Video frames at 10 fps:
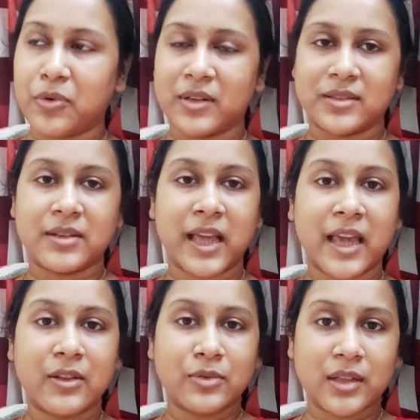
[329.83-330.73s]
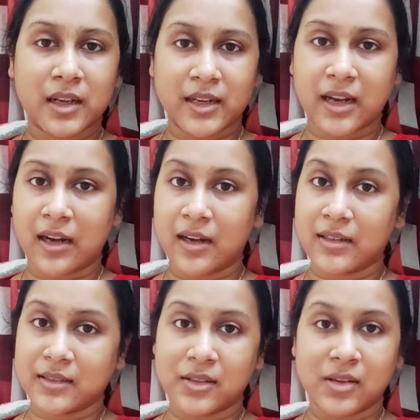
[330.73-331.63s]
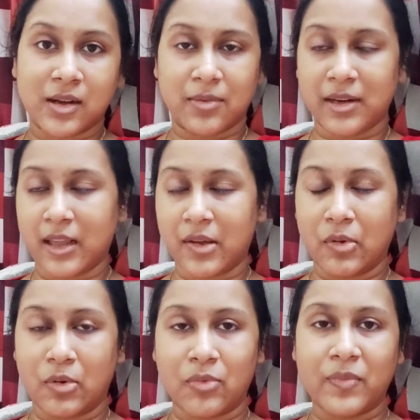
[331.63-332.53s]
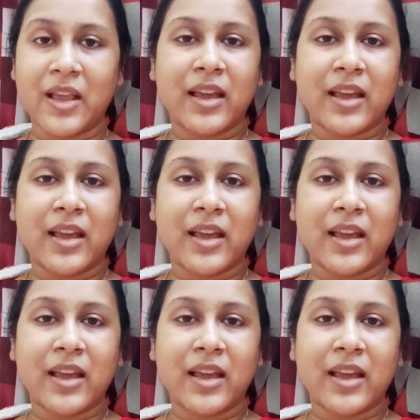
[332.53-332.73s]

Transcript: পড়েছে মানে এই দুদিন আগে ঠান্ডা ছিল আবার এই গরম